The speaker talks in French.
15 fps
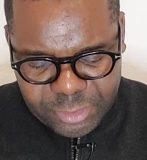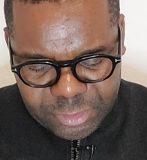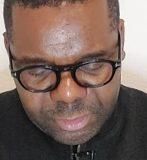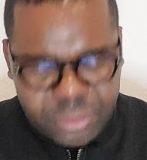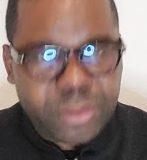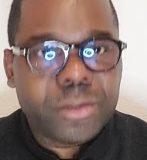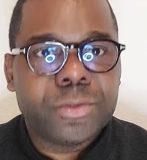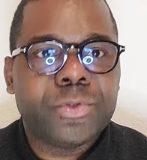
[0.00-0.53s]

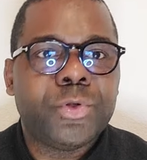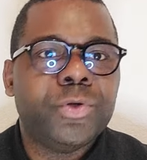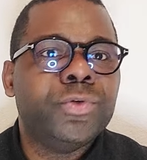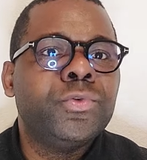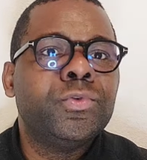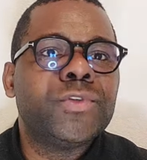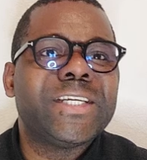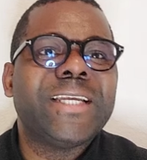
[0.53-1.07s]
de
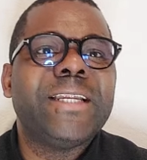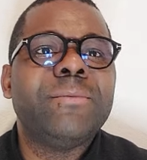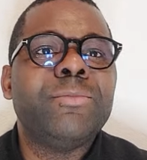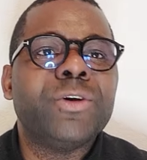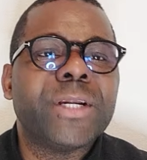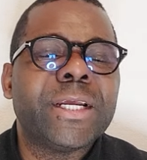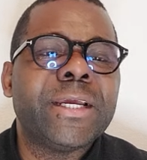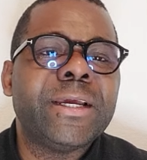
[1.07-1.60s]
nous
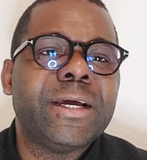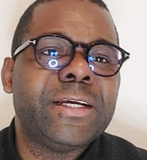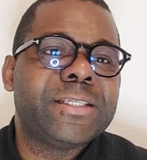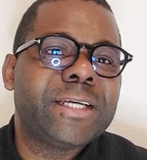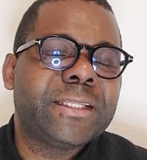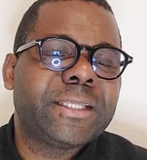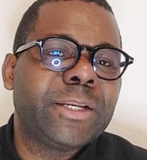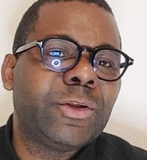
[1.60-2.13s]
énumérer un
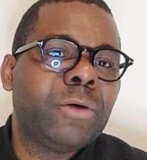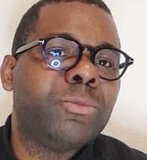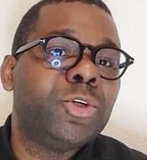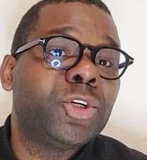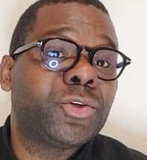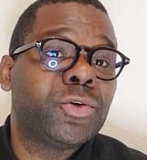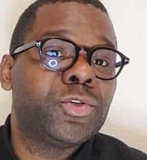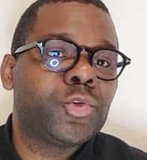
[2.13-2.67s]
certain nombre de
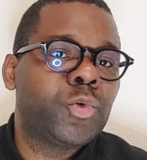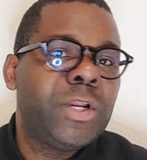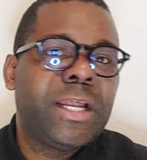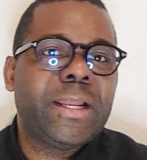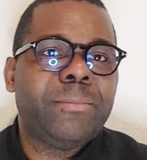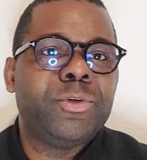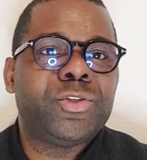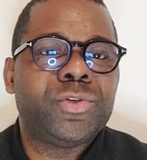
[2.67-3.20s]
choses, où il
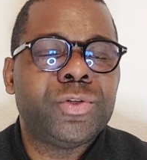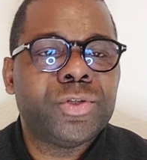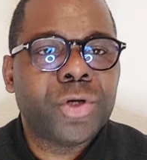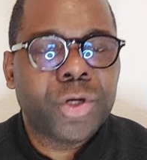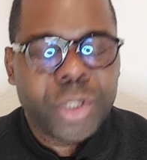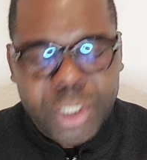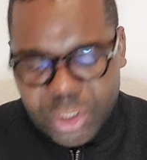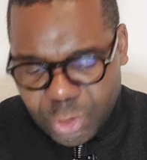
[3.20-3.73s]
a
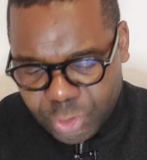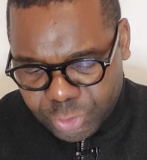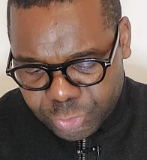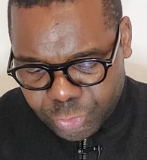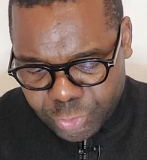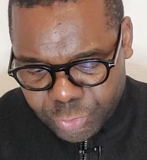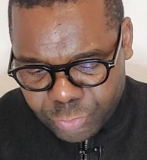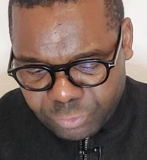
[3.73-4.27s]
l'habitude
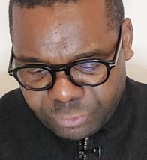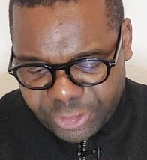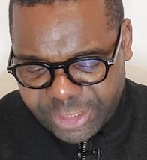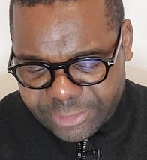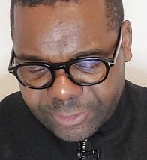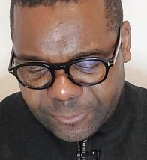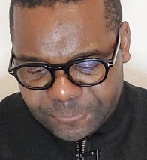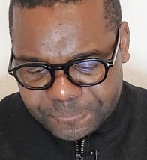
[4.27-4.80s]
de nous
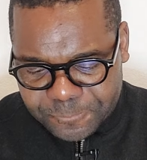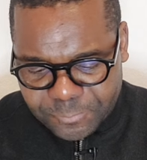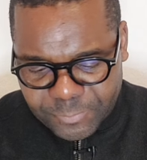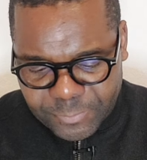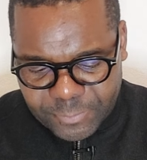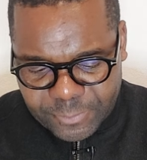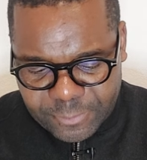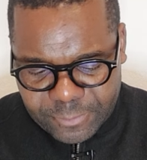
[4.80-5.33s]
faire
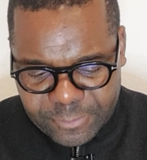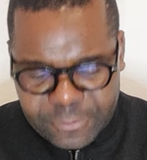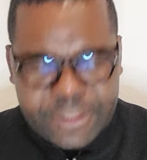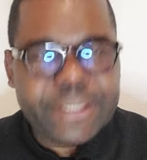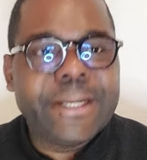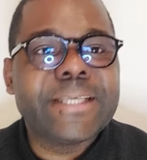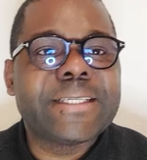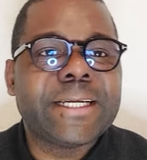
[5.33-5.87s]

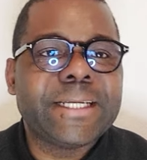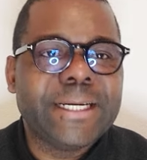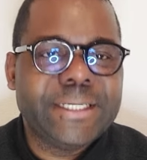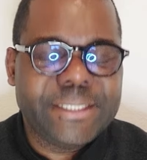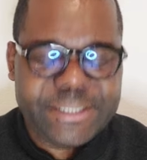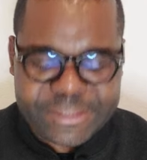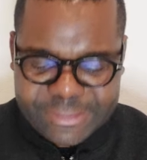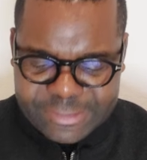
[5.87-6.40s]
les
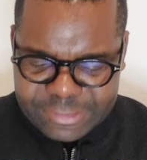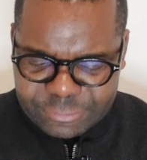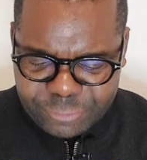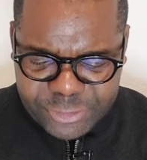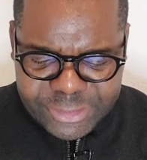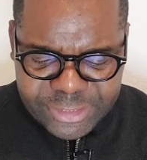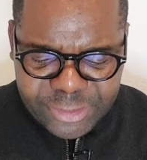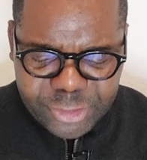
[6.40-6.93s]
analyses. Il
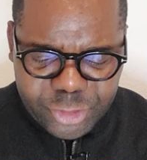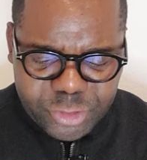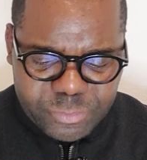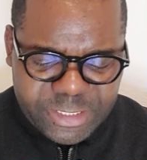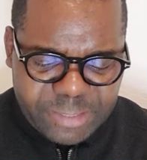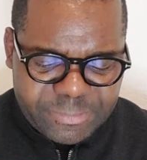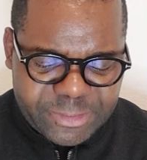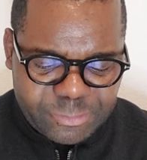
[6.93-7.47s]
faut dire une chose,
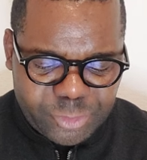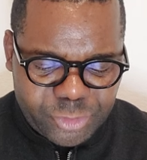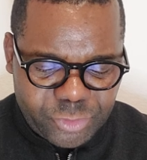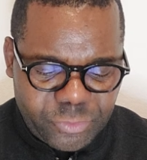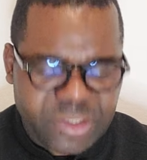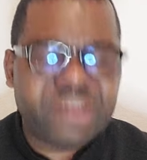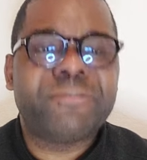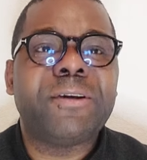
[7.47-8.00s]
mesdames et
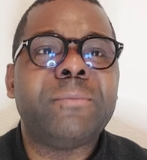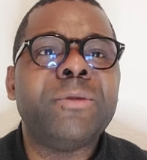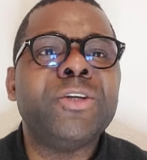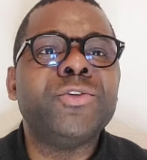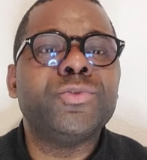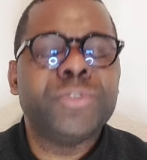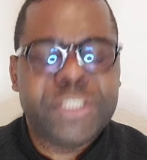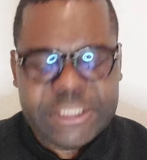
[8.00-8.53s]
messieurs, la
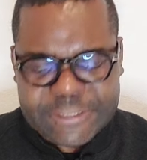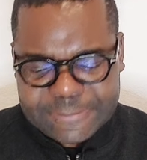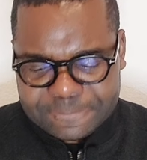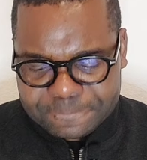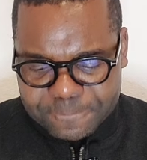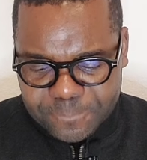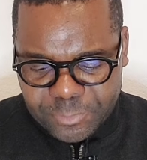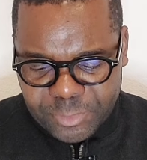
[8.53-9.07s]
famille nous dit,